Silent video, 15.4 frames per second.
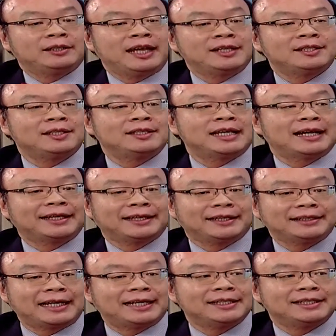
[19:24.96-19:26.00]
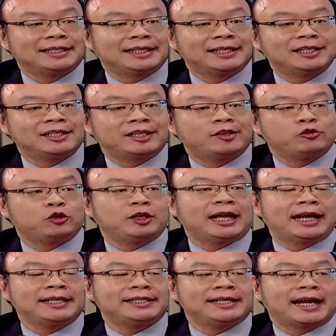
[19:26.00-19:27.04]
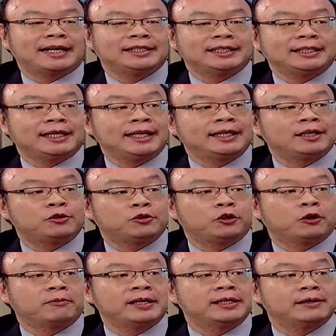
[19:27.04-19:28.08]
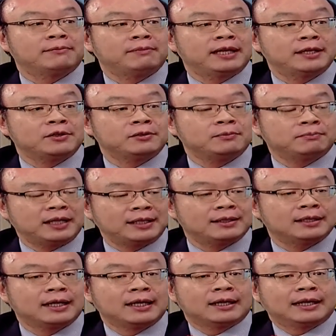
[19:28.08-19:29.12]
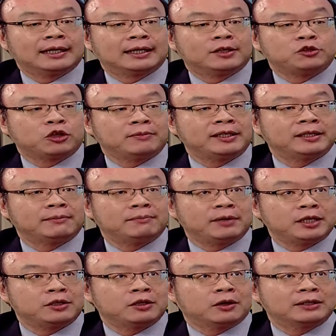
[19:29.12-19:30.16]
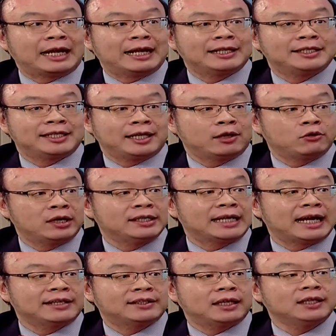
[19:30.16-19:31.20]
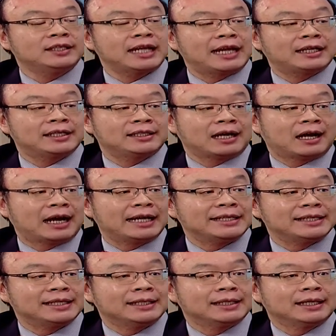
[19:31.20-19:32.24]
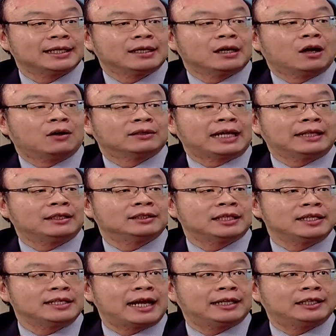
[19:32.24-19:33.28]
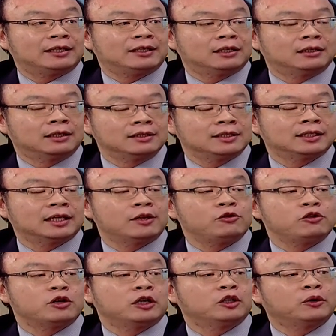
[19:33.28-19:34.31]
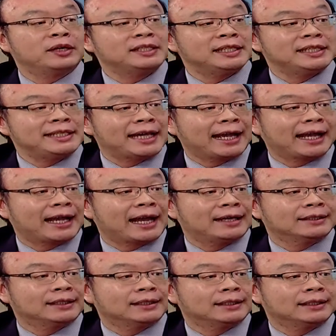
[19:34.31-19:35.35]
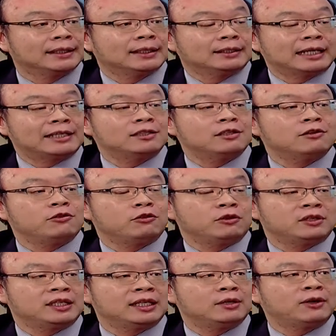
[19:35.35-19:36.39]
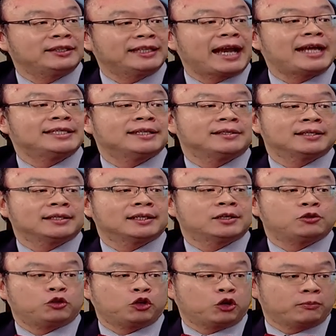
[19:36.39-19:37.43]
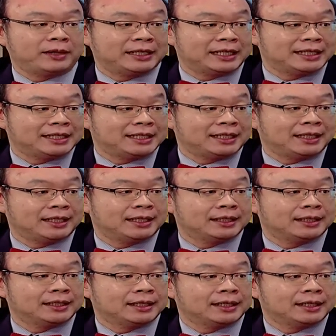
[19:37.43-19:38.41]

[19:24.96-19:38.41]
类似像隔代的情形，举例来讲，今天一个血友病的病病那个血友病的病友，他结婚，他生下来的小孩子，哦，他的生下来的儿子跟女儿都会是健康的，哎，但是女性会带着这个血友病的基因，